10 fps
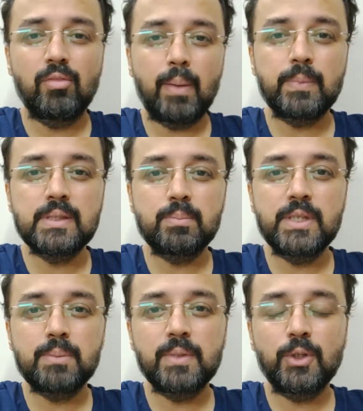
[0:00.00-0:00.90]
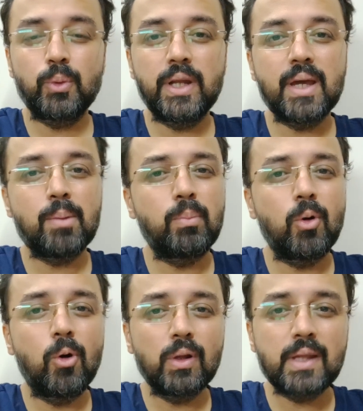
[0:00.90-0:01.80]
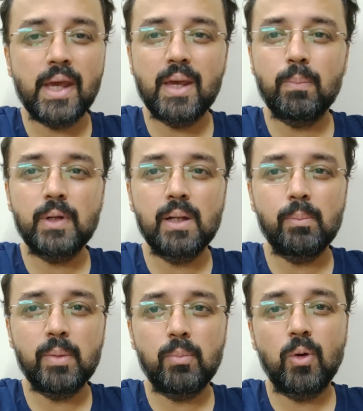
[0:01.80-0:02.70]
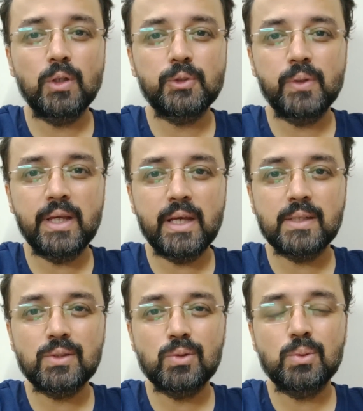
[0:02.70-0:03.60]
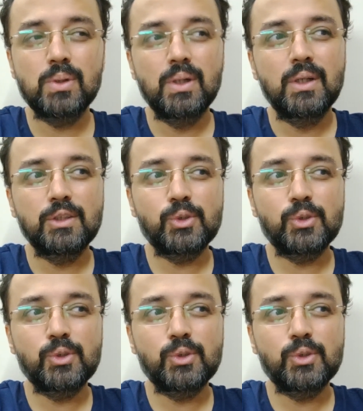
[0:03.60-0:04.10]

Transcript: वापस बीच में छुट्टियां बहुत है अप्रैल में बहुत छुट्टियां हैं सो so,